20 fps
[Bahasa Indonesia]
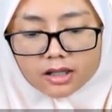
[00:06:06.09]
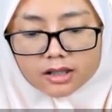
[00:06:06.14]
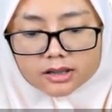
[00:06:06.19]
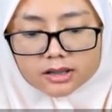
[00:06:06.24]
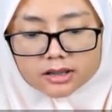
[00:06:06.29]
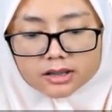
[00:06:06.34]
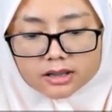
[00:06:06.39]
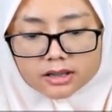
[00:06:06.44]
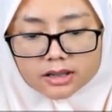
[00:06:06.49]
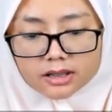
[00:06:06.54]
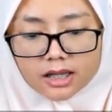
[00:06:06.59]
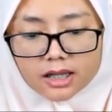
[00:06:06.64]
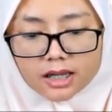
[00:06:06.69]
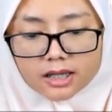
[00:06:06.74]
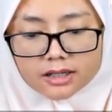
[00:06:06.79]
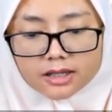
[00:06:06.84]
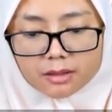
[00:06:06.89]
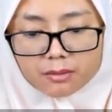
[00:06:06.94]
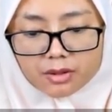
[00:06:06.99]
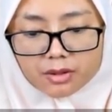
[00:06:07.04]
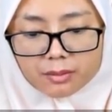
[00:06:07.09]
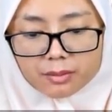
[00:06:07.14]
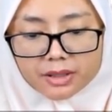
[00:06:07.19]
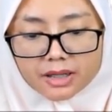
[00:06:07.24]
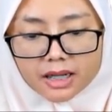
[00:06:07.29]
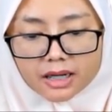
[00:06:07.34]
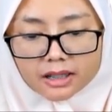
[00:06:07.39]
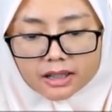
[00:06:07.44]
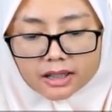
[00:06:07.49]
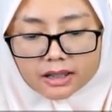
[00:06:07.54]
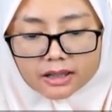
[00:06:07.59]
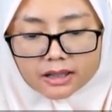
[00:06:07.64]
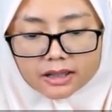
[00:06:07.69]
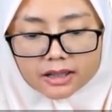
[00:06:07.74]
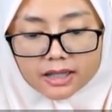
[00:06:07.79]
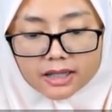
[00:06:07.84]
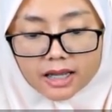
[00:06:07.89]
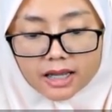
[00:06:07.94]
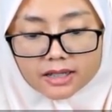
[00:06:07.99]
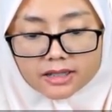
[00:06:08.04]
di sini ada perbedaan
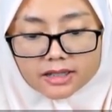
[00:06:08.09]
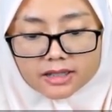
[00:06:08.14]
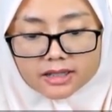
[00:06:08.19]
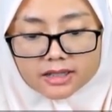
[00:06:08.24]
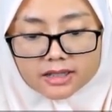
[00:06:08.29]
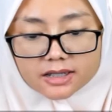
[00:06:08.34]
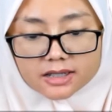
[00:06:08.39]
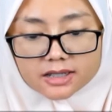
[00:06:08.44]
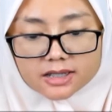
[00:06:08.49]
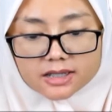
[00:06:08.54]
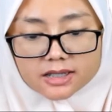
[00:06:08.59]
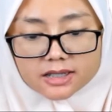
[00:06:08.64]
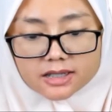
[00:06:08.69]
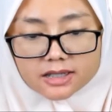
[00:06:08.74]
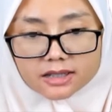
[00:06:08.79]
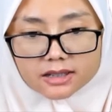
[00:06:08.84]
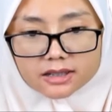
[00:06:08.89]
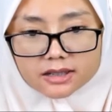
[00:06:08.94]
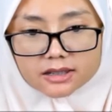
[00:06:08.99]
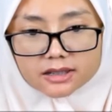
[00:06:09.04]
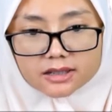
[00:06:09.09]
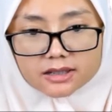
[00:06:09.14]
ketinggian yang jenis zat eh,